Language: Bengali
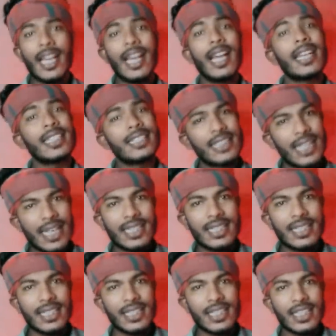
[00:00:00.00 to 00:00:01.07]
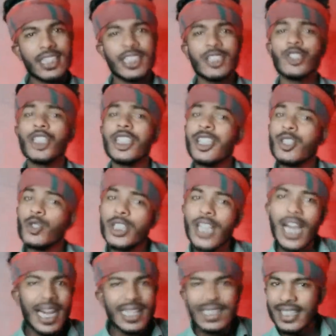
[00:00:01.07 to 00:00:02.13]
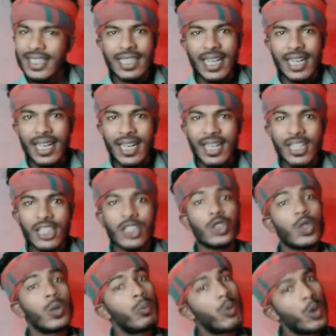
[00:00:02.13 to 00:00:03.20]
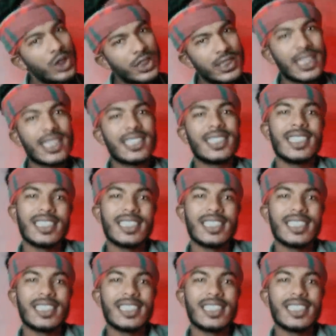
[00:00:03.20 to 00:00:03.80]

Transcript: হ্যাঁ তালি কিন্তু সেটা দুই হাতে না তোর পশ্চাৎ